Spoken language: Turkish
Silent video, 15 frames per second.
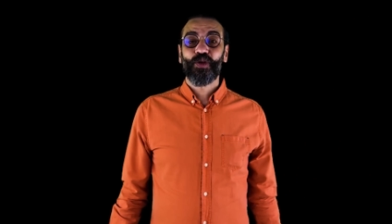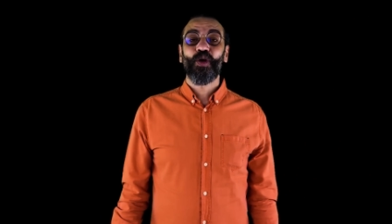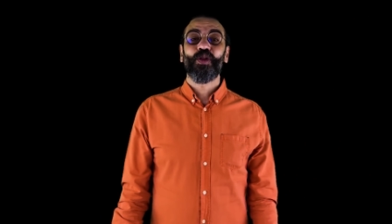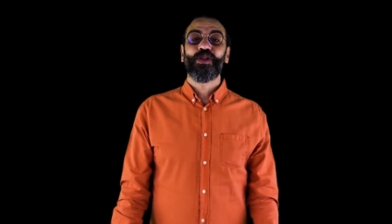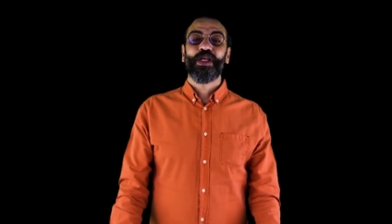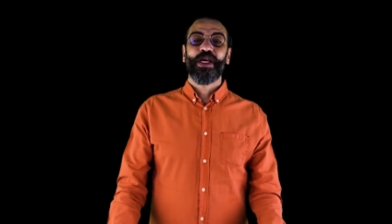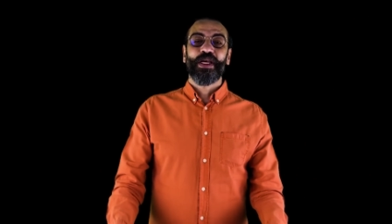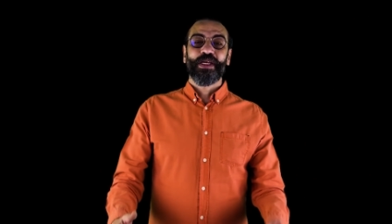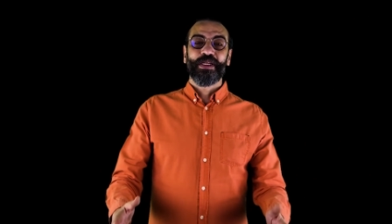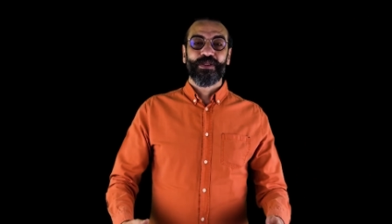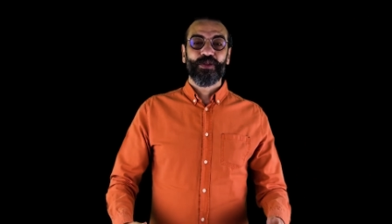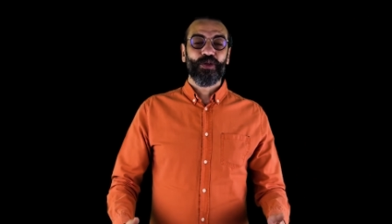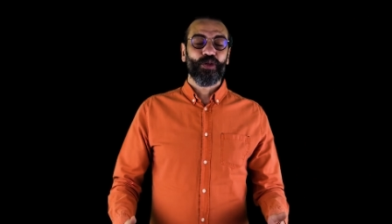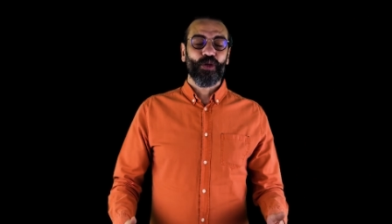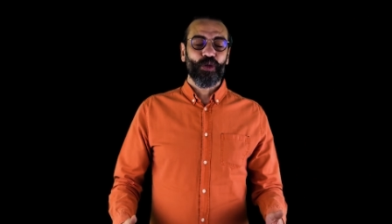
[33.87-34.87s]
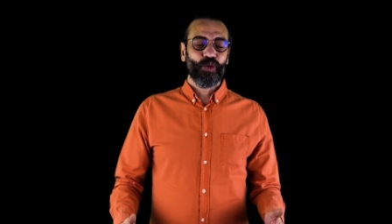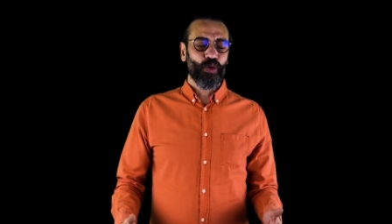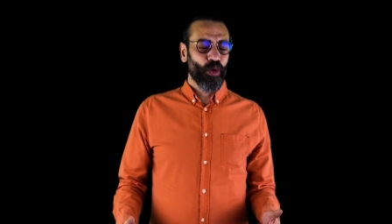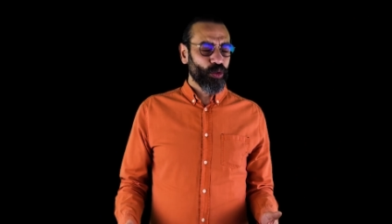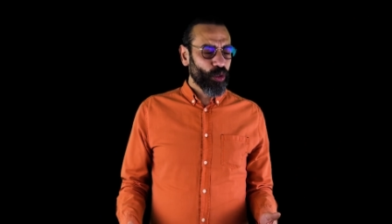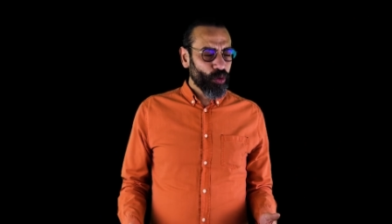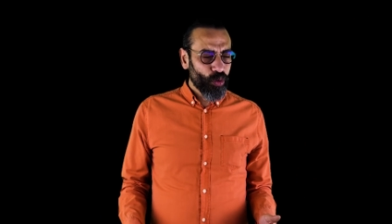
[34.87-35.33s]
gölde yürüyor.
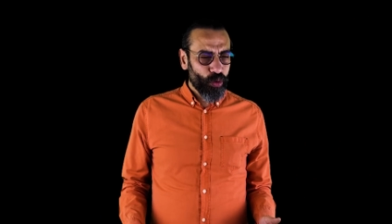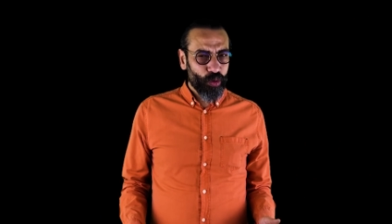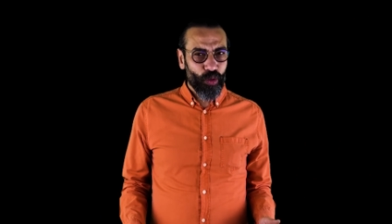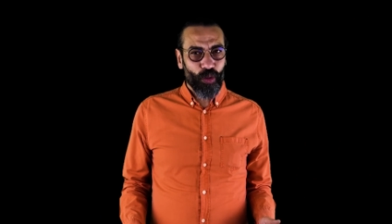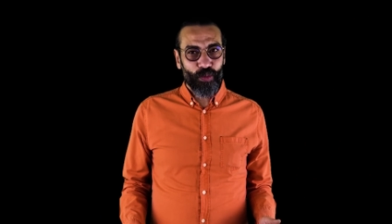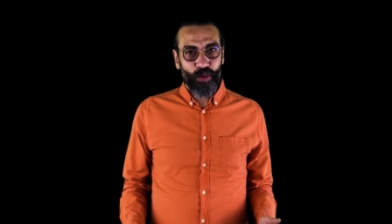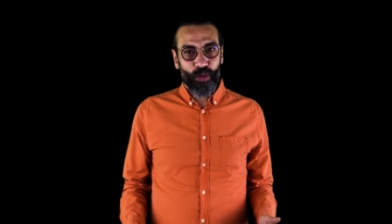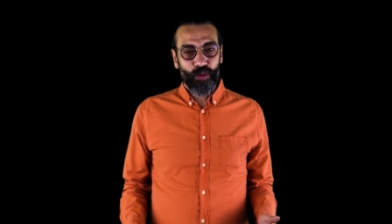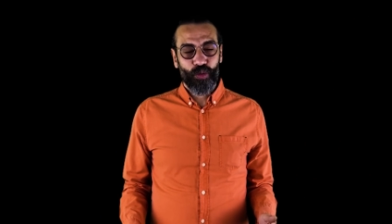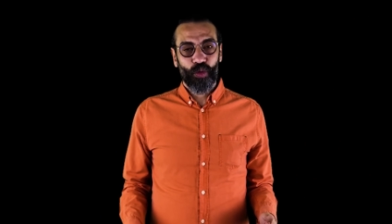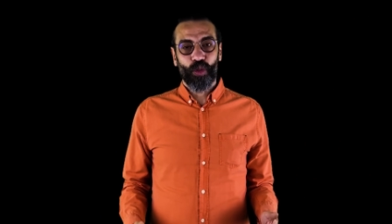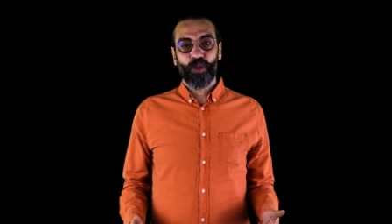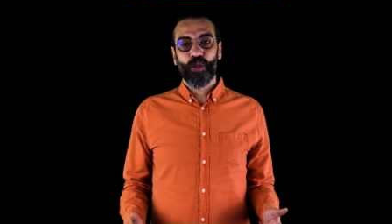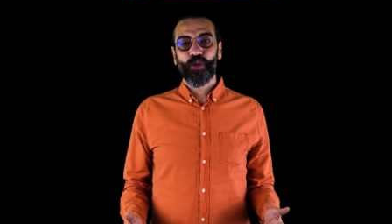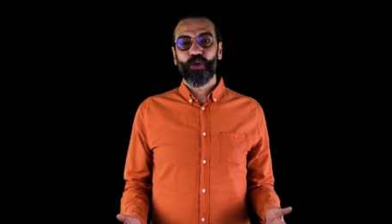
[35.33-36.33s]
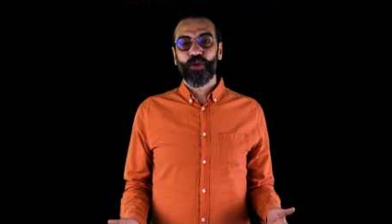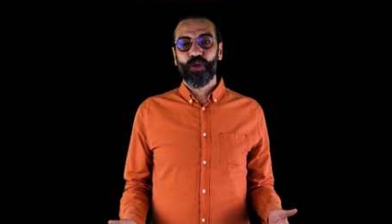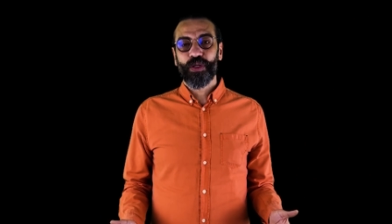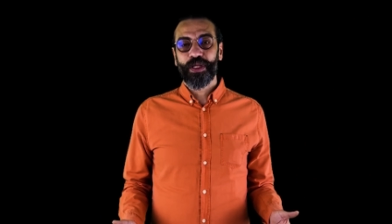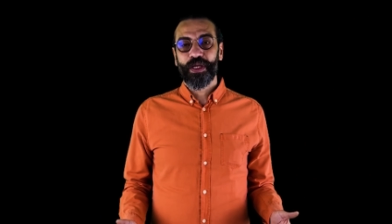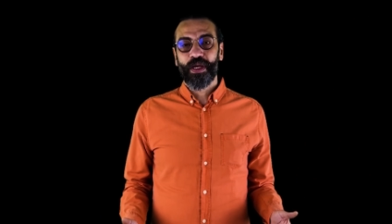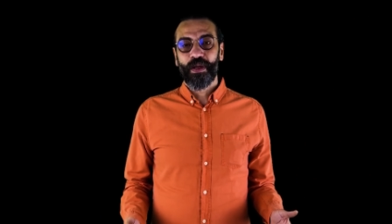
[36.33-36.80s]
Gölde yürüyor mu? Gölde yürüyor
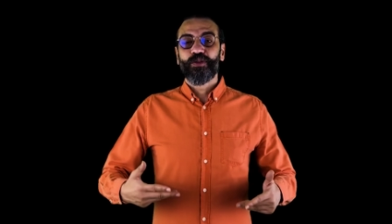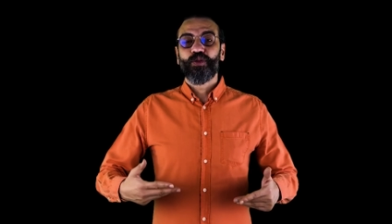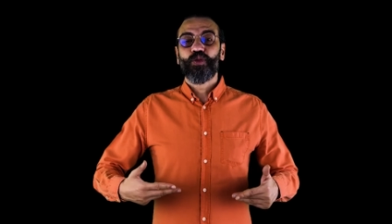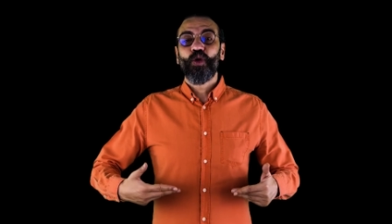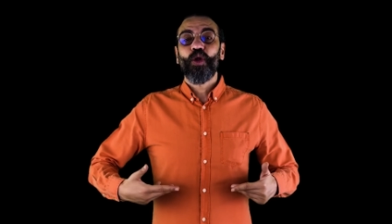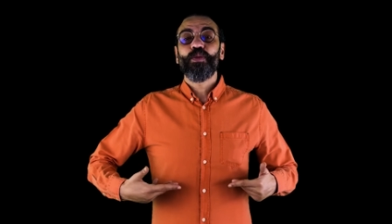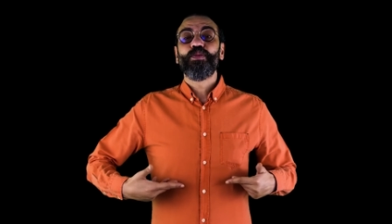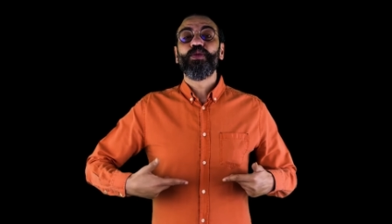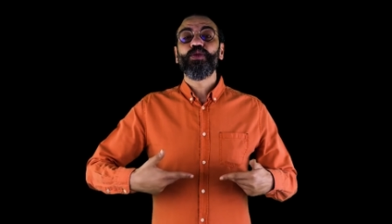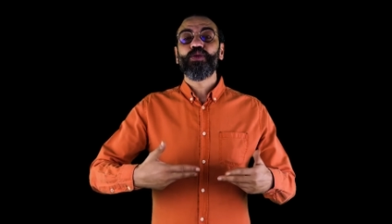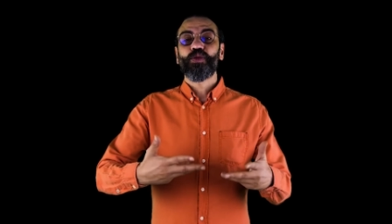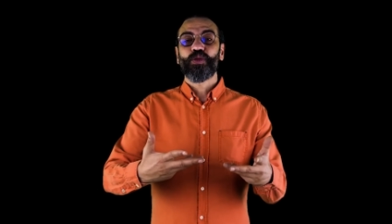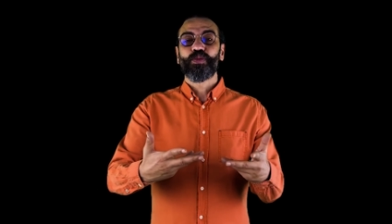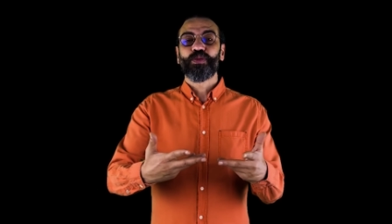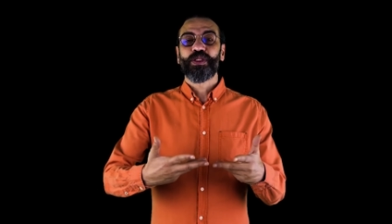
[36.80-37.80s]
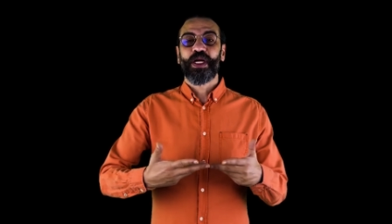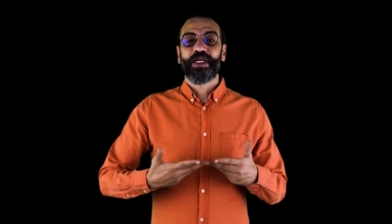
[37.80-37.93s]
niye? Göl buz tutmuş